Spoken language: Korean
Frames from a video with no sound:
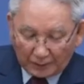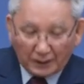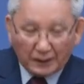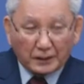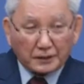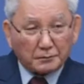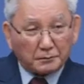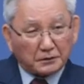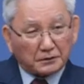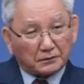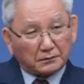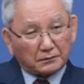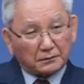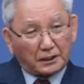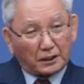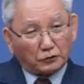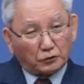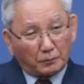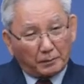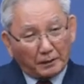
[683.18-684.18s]
하나님은
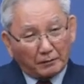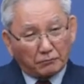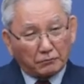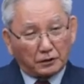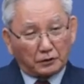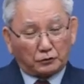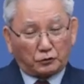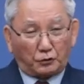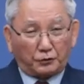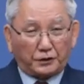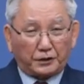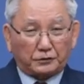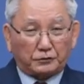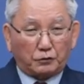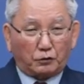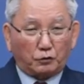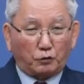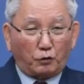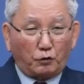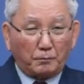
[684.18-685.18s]
사도 바울을
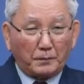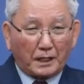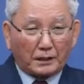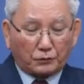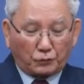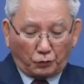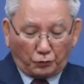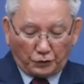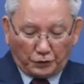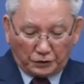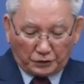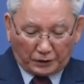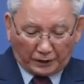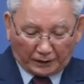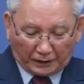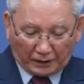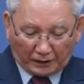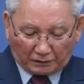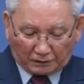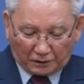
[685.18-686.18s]
통해서 로마
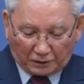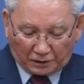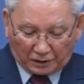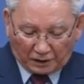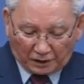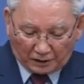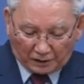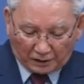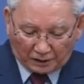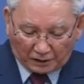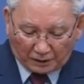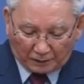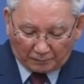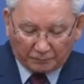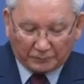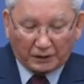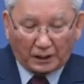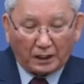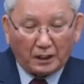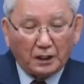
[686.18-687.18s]
교인들에게 그렇게
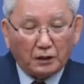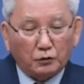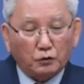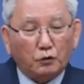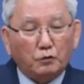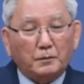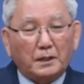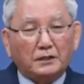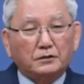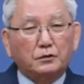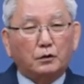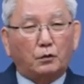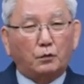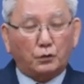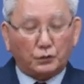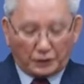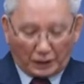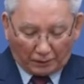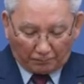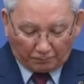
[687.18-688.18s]
이야기합니다. 로마서
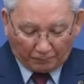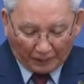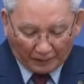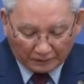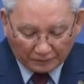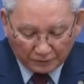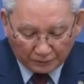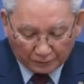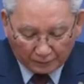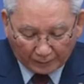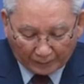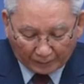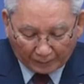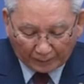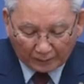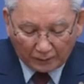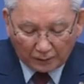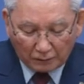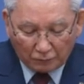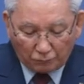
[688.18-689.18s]
5장
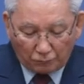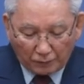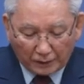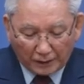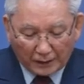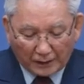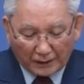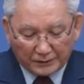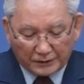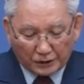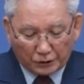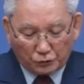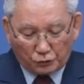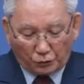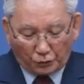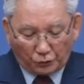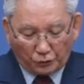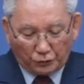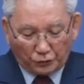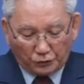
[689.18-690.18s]
8절에 우리가 아직
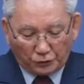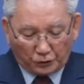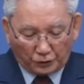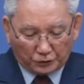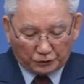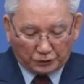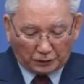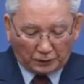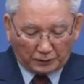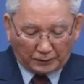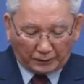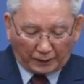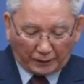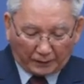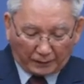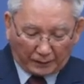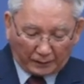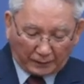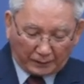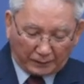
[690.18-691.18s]
죄인 되었을
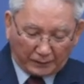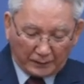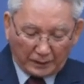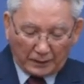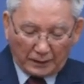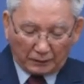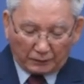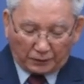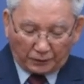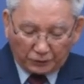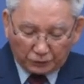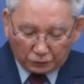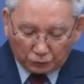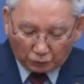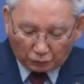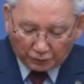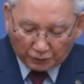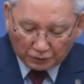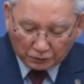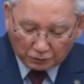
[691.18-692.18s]
때에
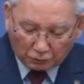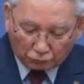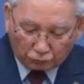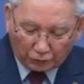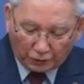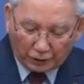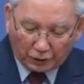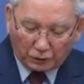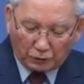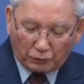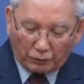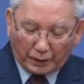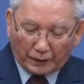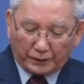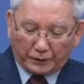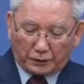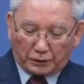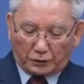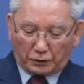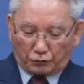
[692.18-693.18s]
그리스도께서 우리를
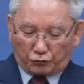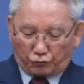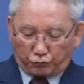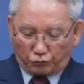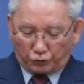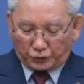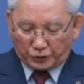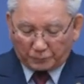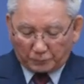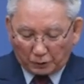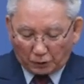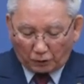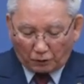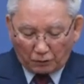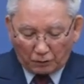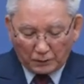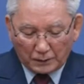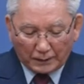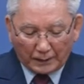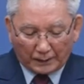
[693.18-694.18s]
위하여 죽으심으로
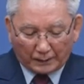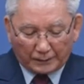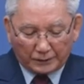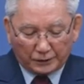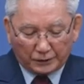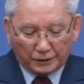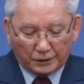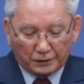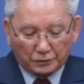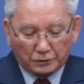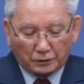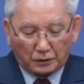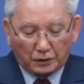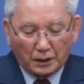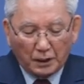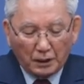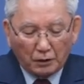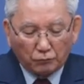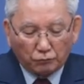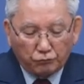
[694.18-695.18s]
하나님께서
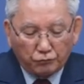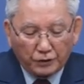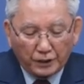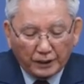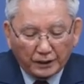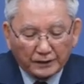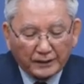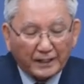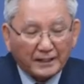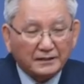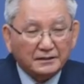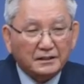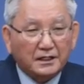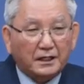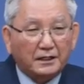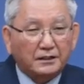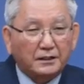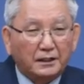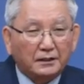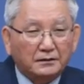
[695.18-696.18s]
우리에 대한
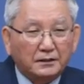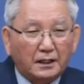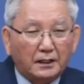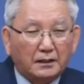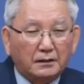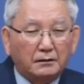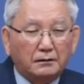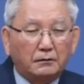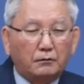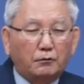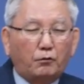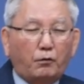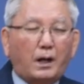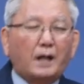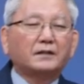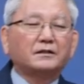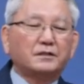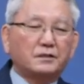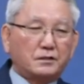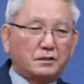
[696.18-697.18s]
자기의 사랑을
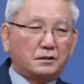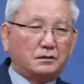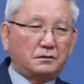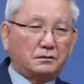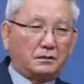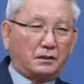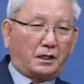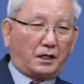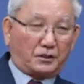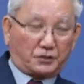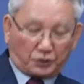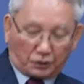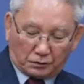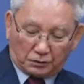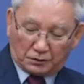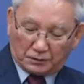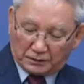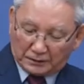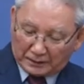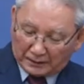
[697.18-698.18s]
확
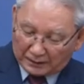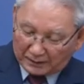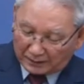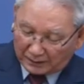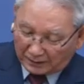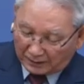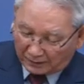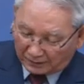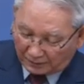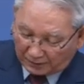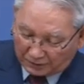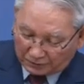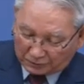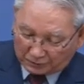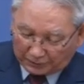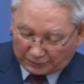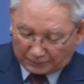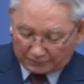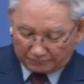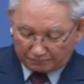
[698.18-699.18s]
확증하셨느니라
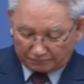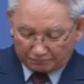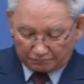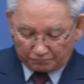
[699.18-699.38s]
그랬어요.